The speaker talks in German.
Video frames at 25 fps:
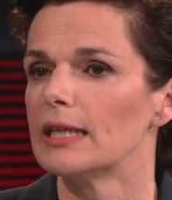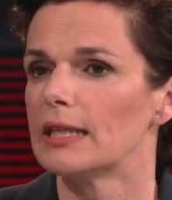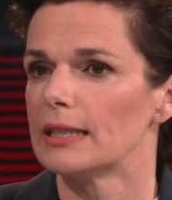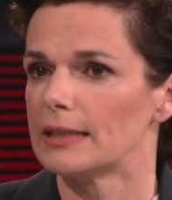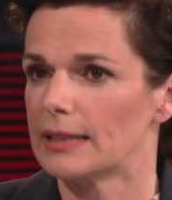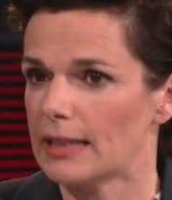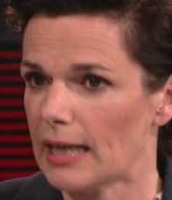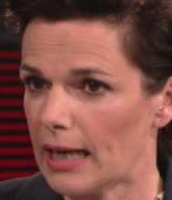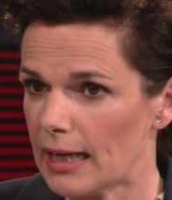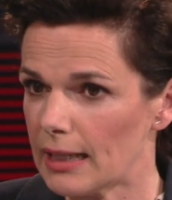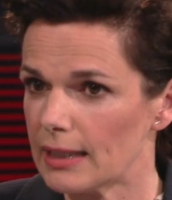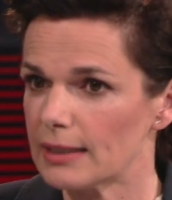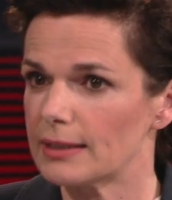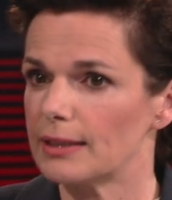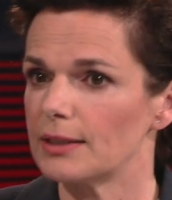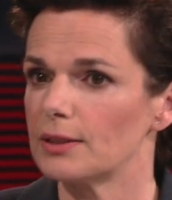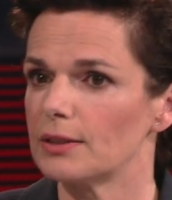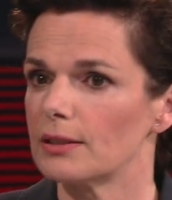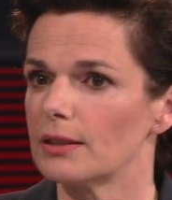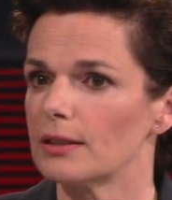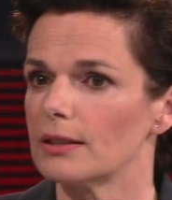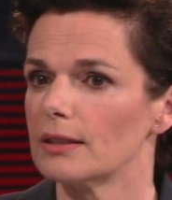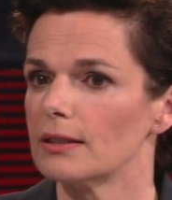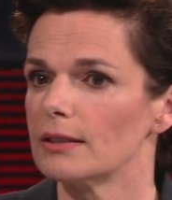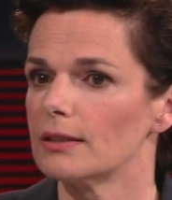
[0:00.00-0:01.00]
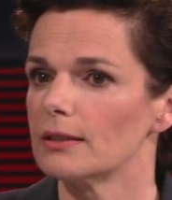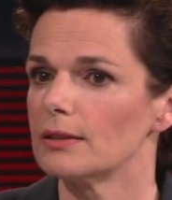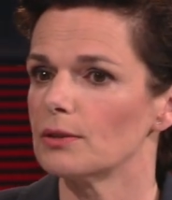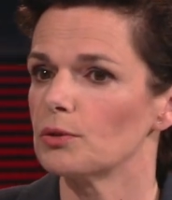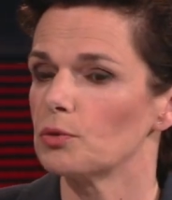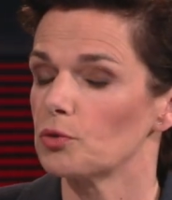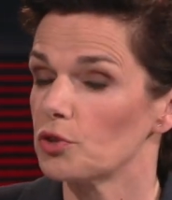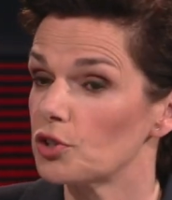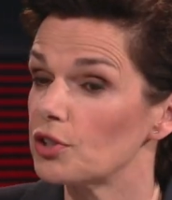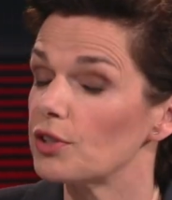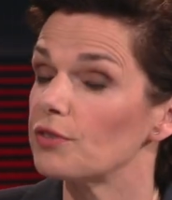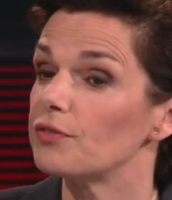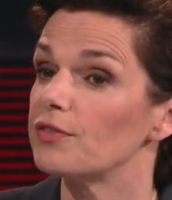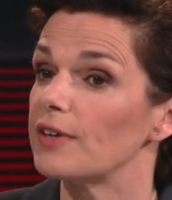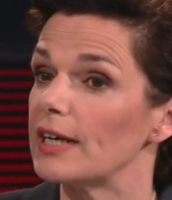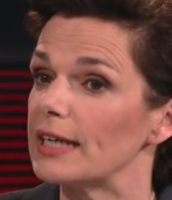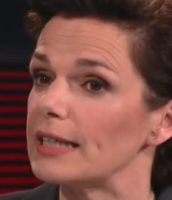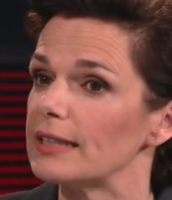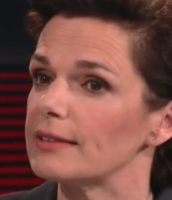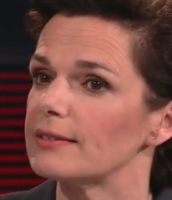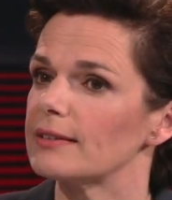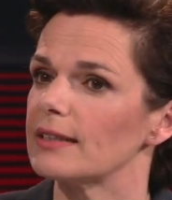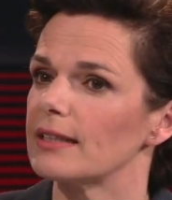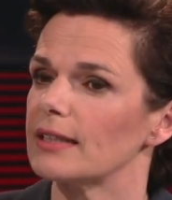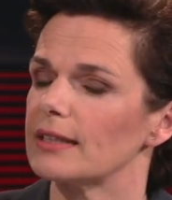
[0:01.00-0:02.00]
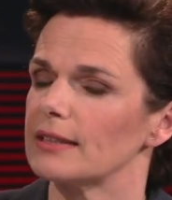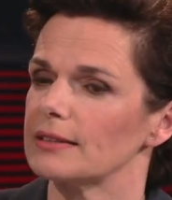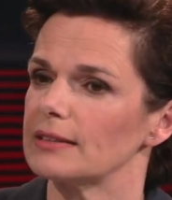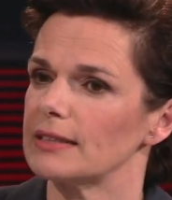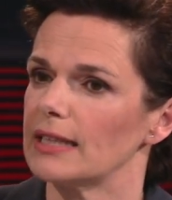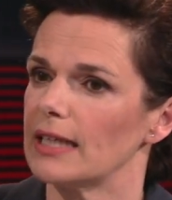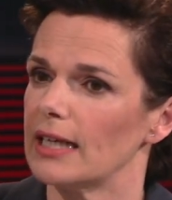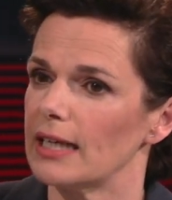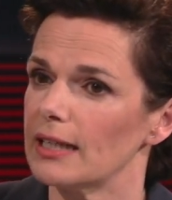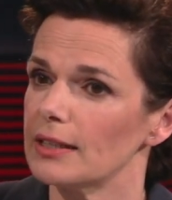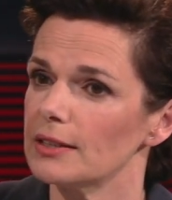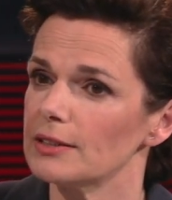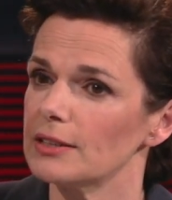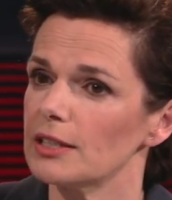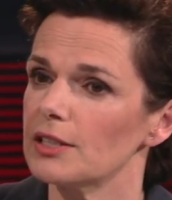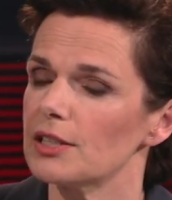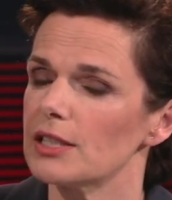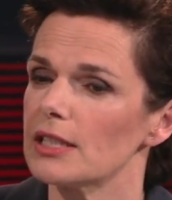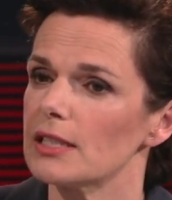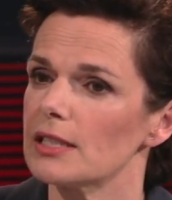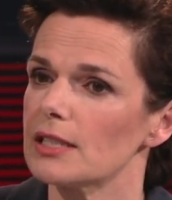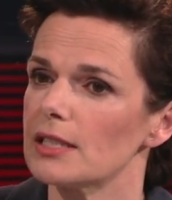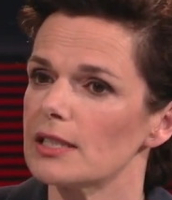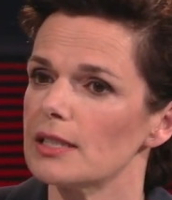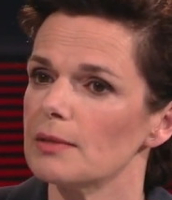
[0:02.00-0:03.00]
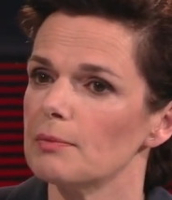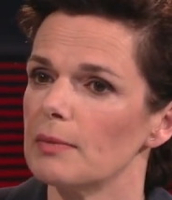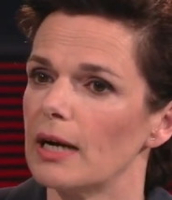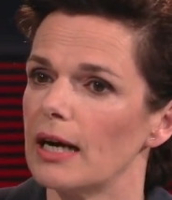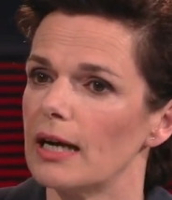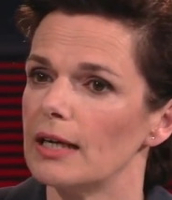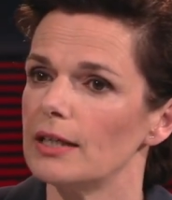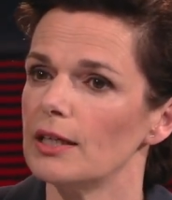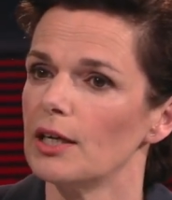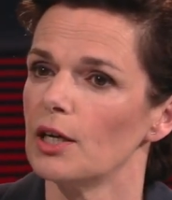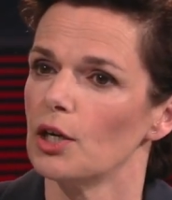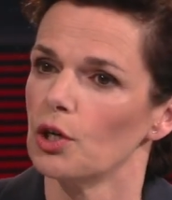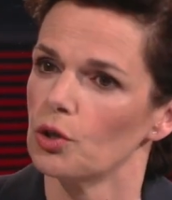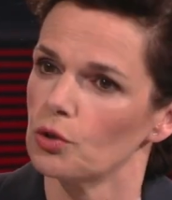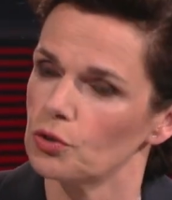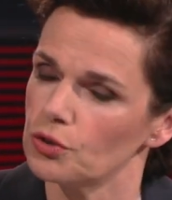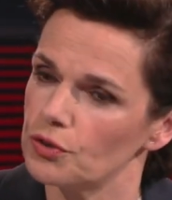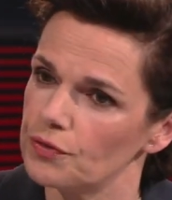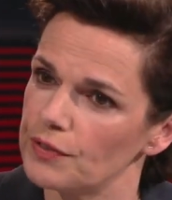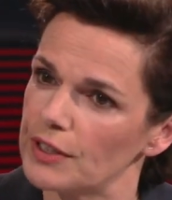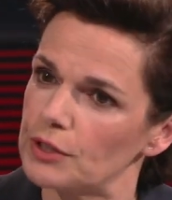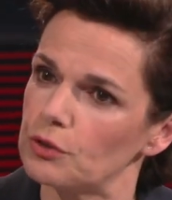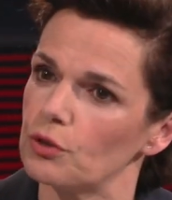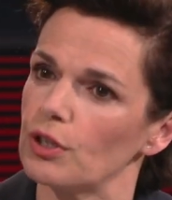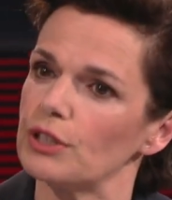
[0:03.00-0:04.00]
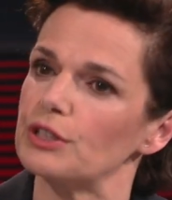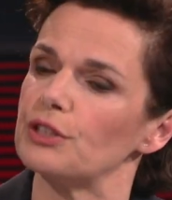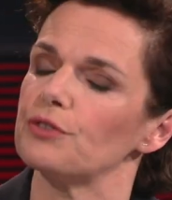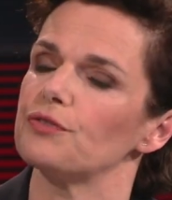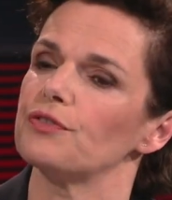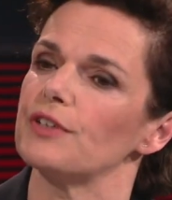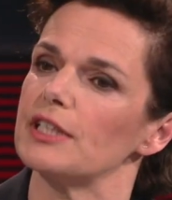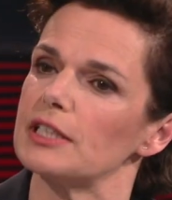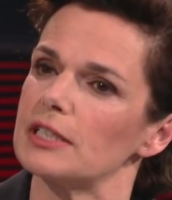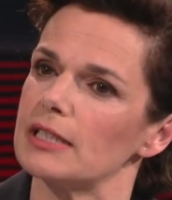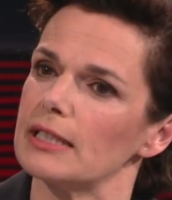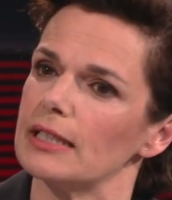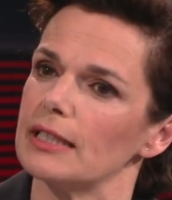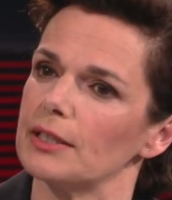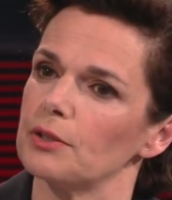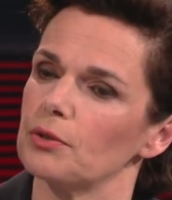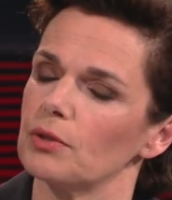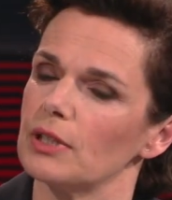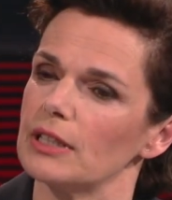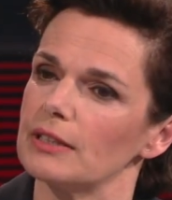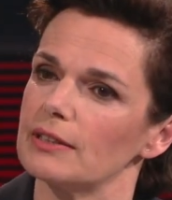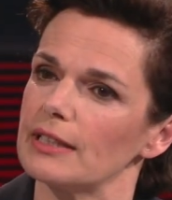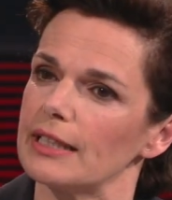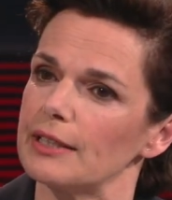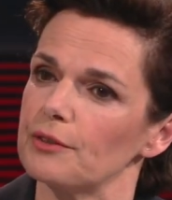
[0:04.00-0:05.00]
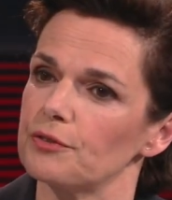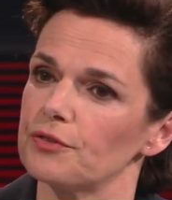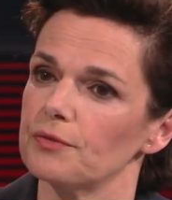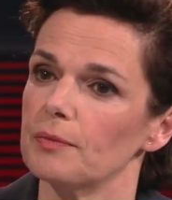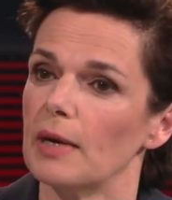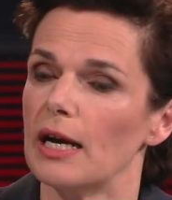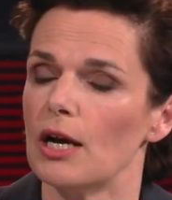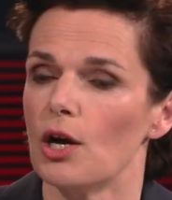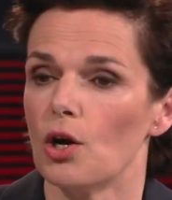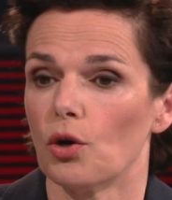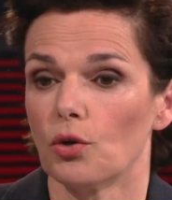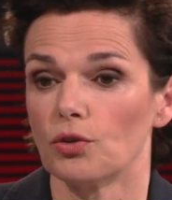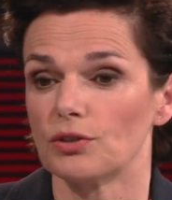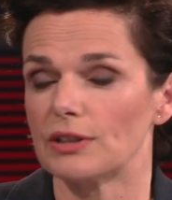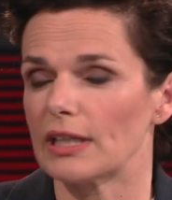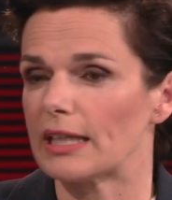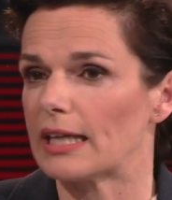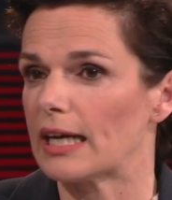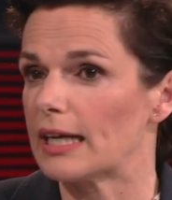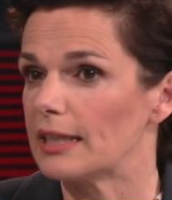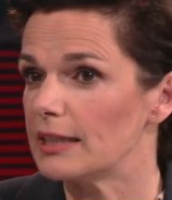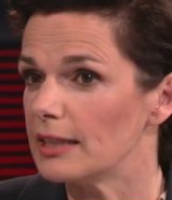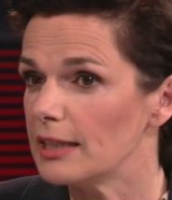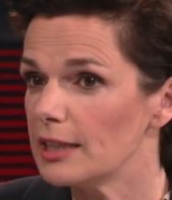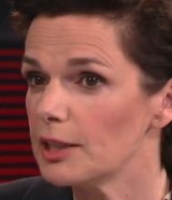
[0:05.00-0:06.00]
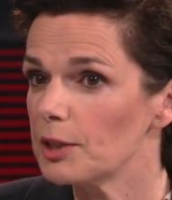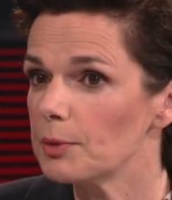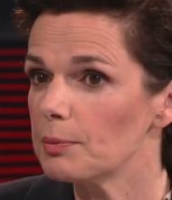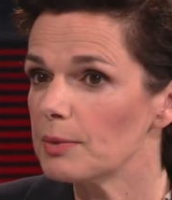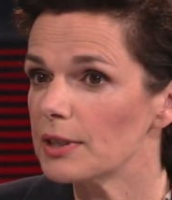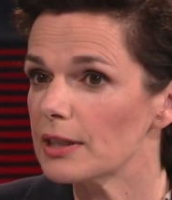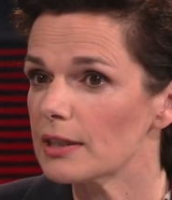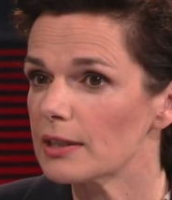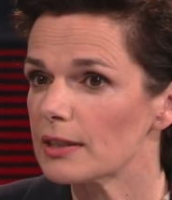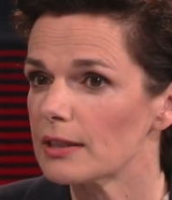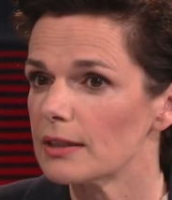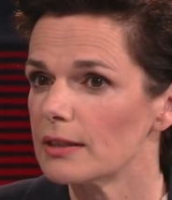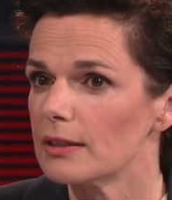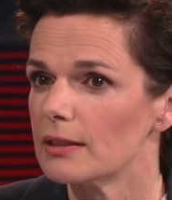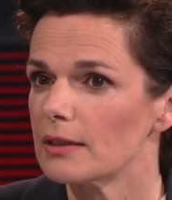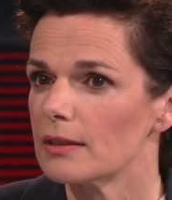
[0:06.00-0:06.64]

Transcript: nach den äh, Osterfeiertagen tagen das erste Mal und wird dort die Festlegungen treffen und da kann ich mich